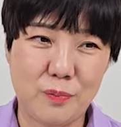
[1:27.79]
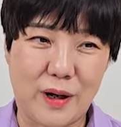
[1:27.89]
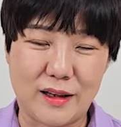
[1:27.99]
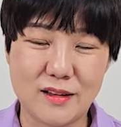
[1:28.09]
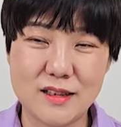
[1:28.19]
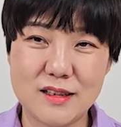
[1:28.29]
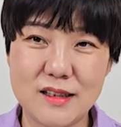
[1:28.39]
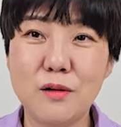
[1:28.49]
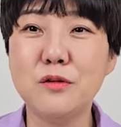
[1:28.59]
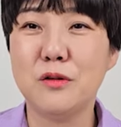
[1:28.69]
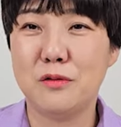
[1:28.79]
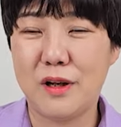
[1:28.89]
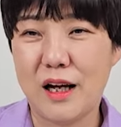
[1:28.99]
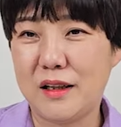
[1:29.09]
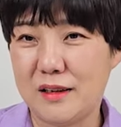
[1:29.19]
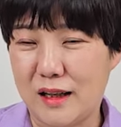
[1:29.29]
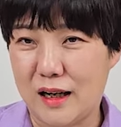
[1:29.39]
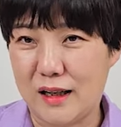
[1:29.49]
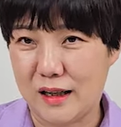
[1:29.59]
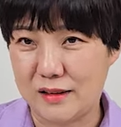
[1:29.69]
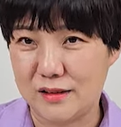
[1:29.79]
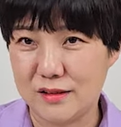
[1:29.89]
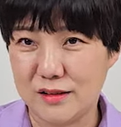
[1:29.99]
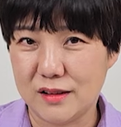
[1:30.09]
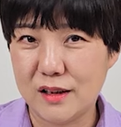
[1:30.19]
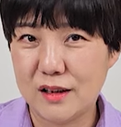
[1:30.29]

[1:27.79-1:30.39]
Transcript: 반드시 실거절을 해야 된다라는